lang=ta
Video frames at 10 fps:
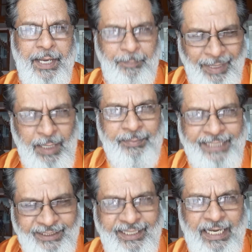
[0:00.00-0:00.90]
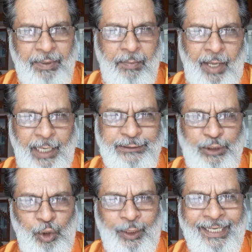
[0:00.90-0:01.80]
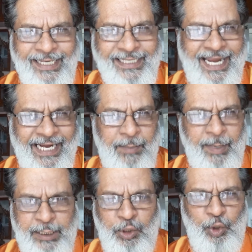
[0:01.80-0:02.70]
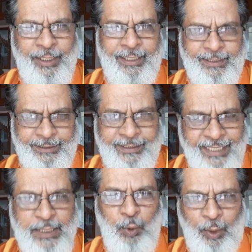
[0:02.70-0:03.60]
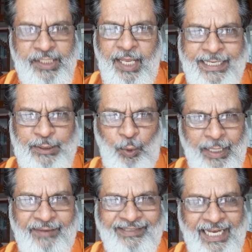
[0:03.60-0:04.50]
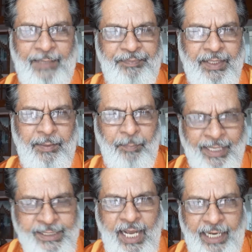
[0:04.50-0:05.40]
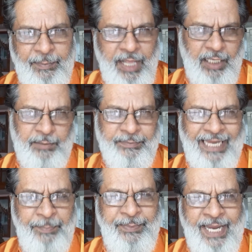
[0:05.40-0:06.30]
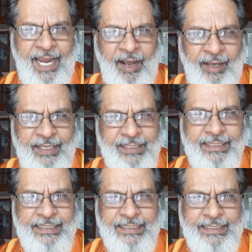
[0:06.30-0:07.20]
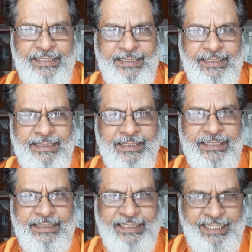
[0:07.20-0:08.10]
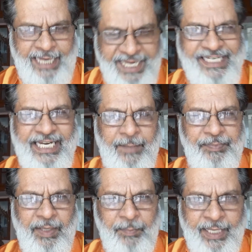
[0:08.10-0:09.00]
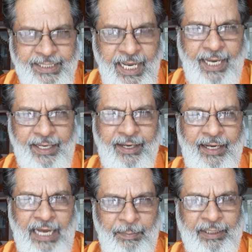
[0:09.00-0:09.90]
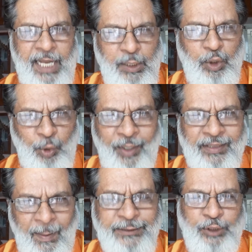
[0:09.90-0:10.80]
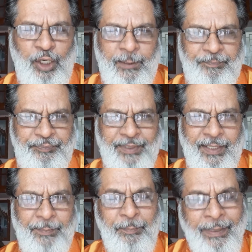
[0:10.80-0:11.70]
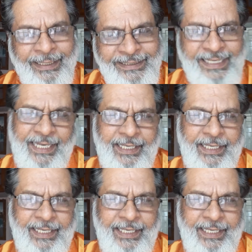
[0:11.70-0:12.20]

மேலும் டெத் எனப்படும் ஆங்கில சொல்லுக்கு ஈடு இணையான மற்றொரு இந்தஸ் கொகிஸ்தானின் சொல் என்னவெனில் மர்கா என்பதாகும் எம்ஏஆர் ஜிஹெச் மர்கா என்றால் நண்பர்களே அது தூய தமிழ் சொல் மறைக